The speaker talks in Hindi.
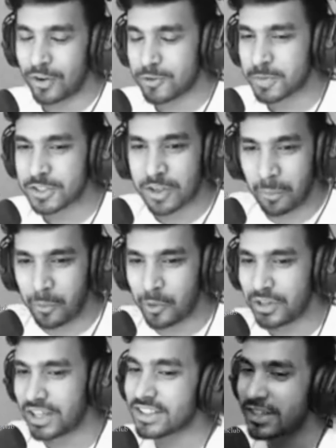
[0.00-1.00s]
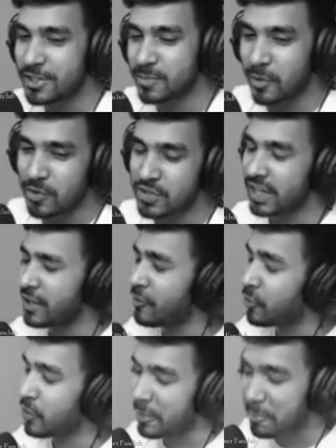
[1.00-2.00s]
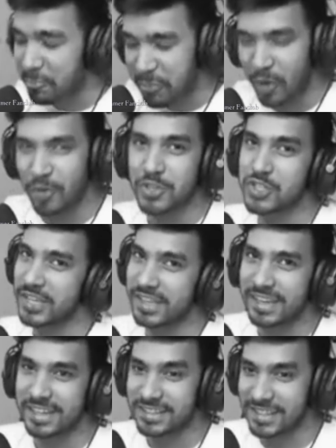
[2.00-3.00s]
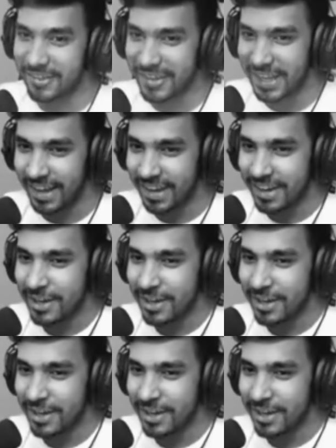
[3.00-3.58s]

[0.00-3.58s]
का उस पर सपोर्ट आता है रिस्पॉन्स आता है वो एक बहुत ज़्यादा नेक्स्ट लेवल है